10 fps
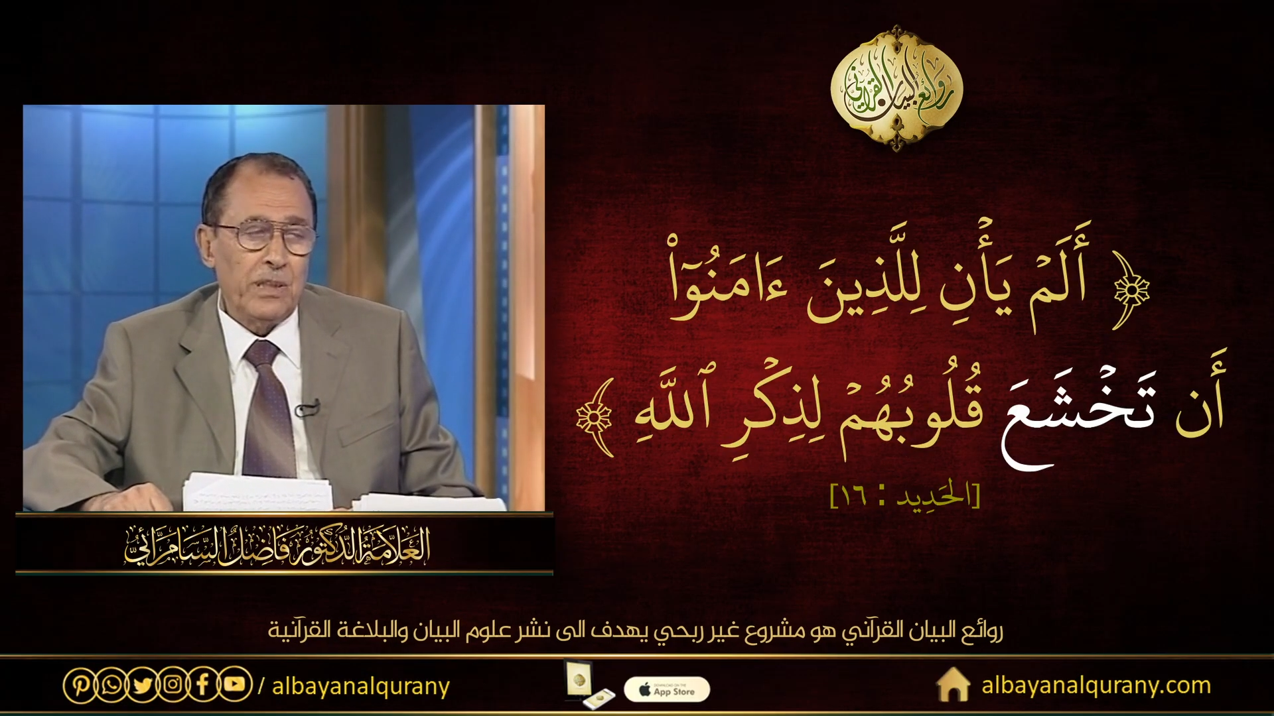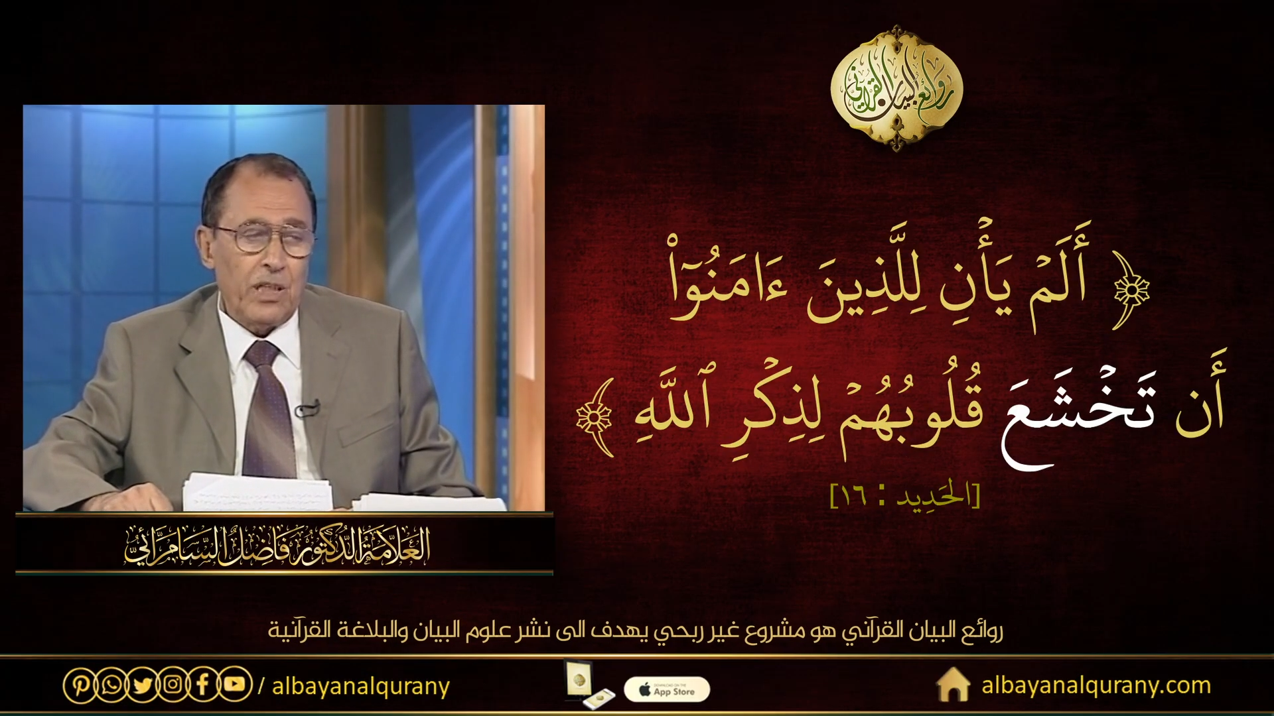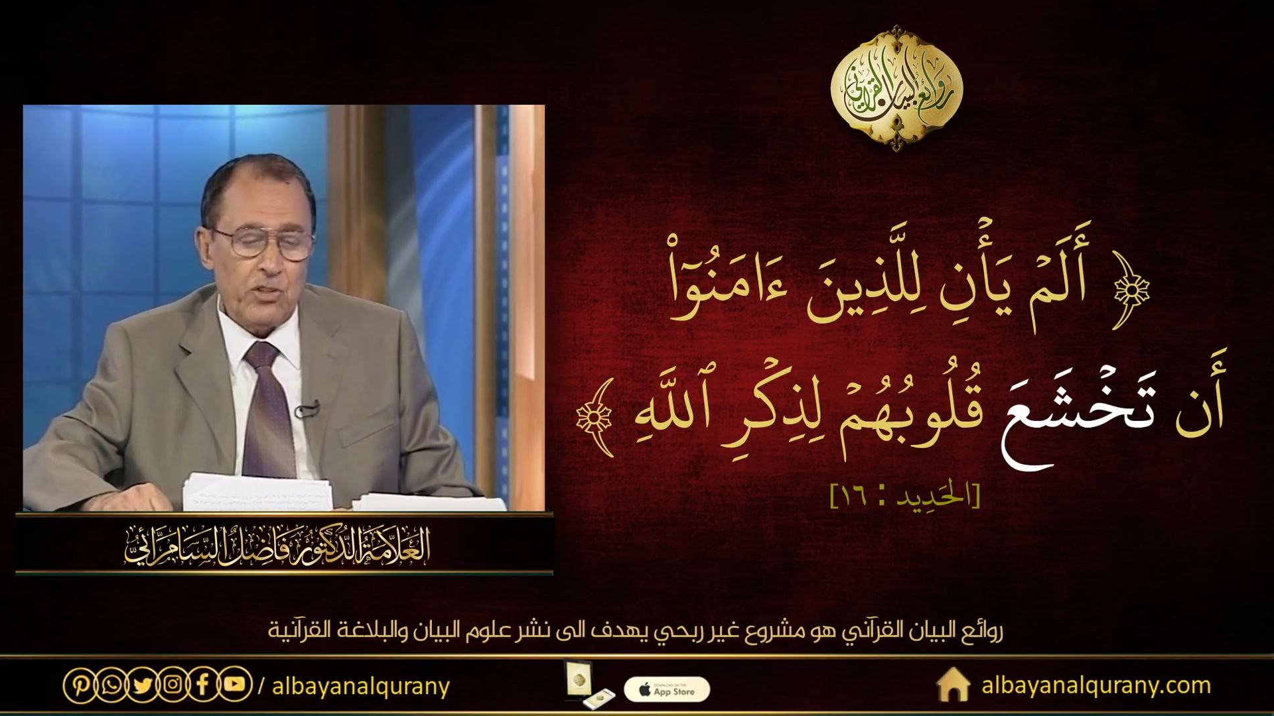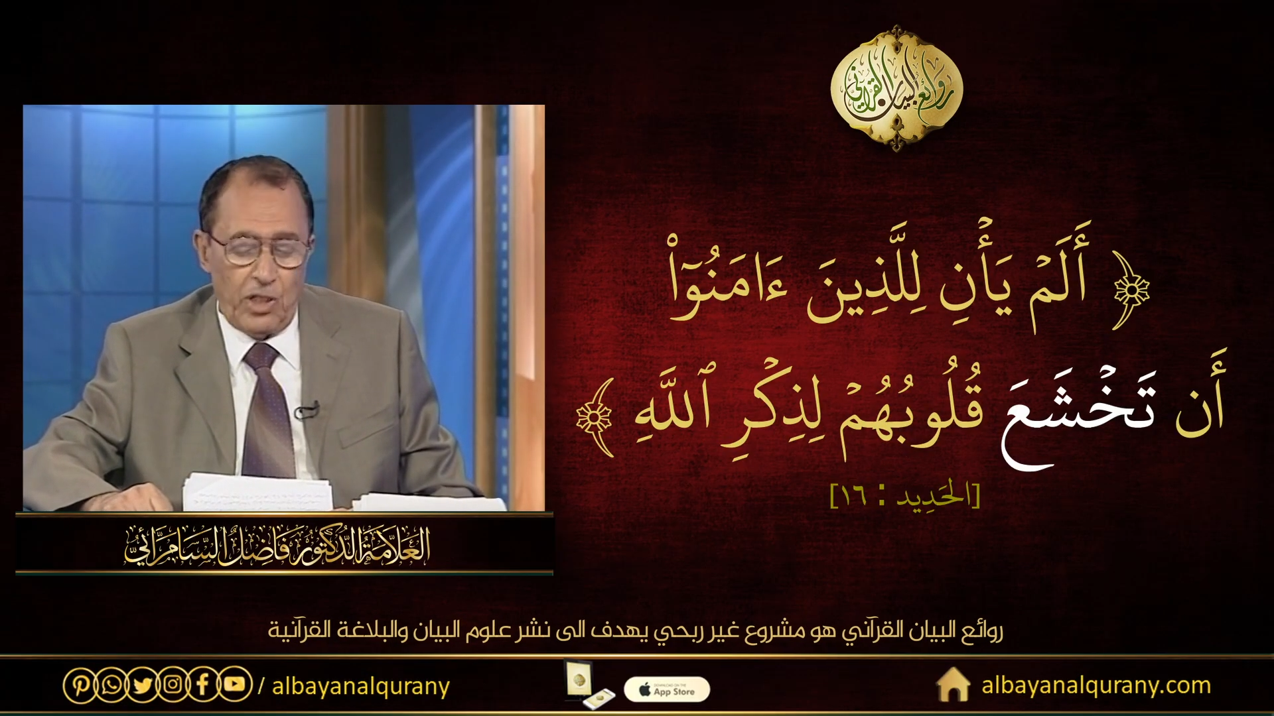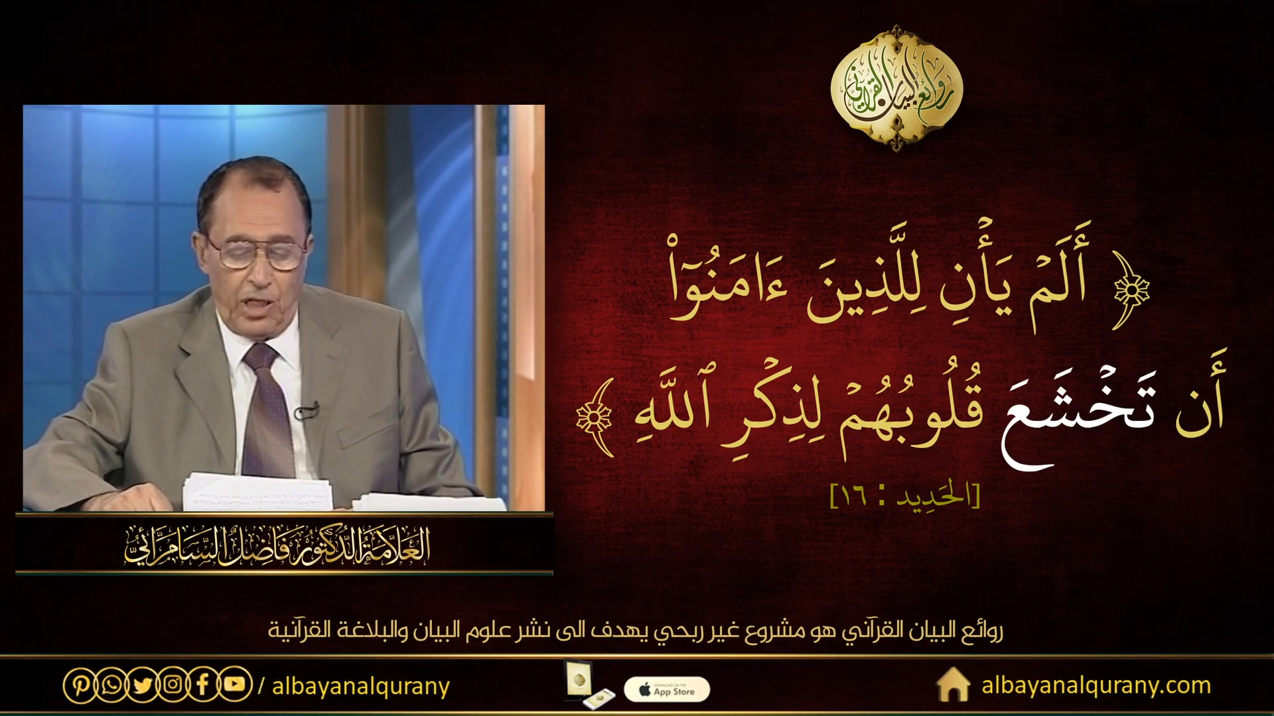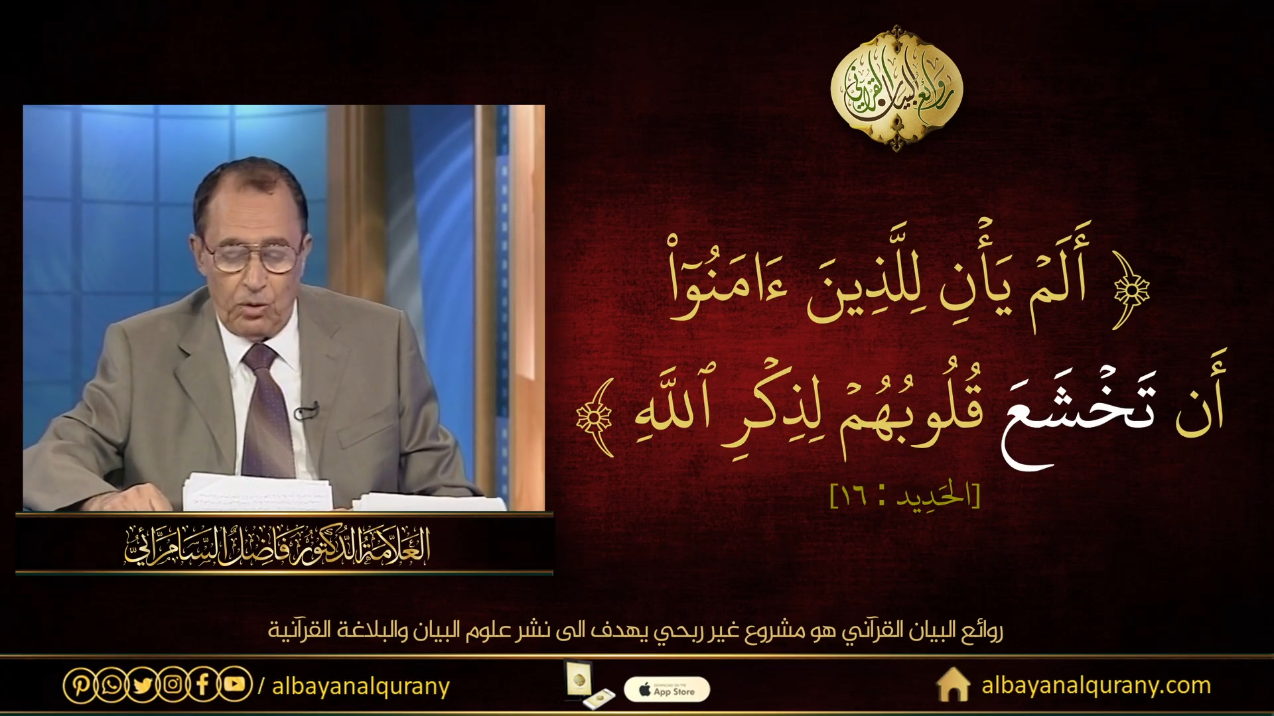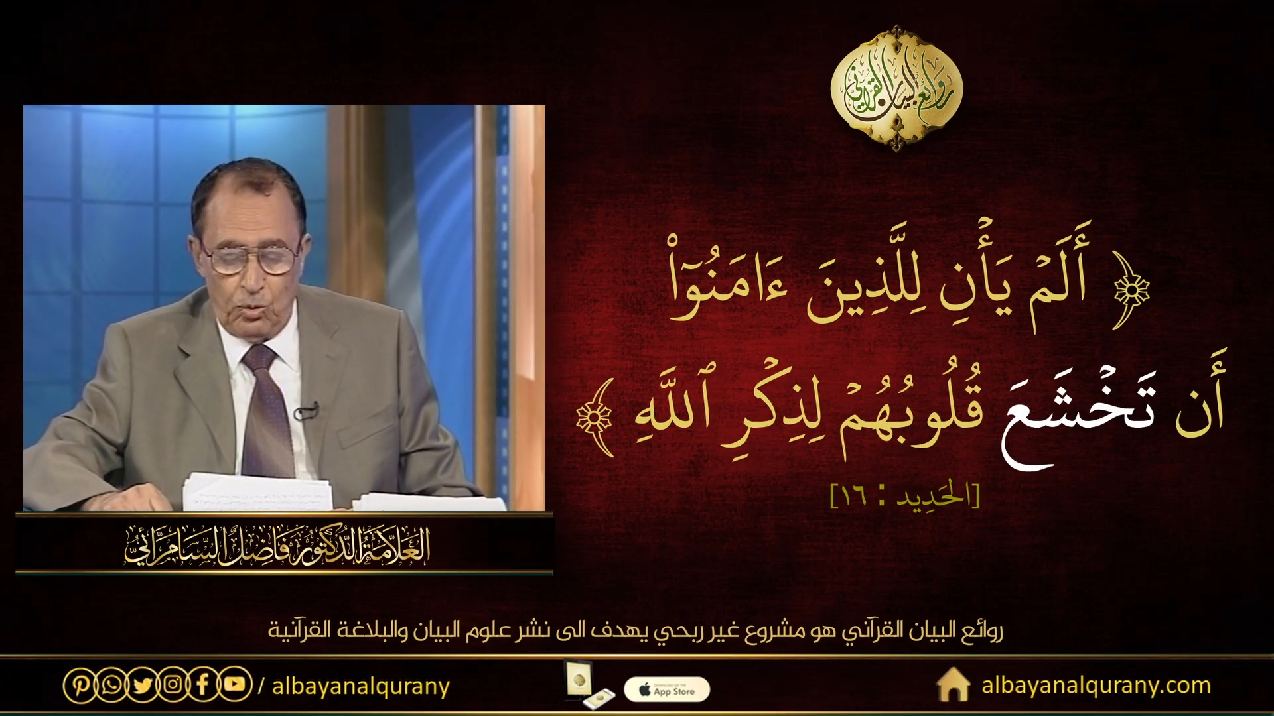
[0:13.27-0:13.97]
أن تخشع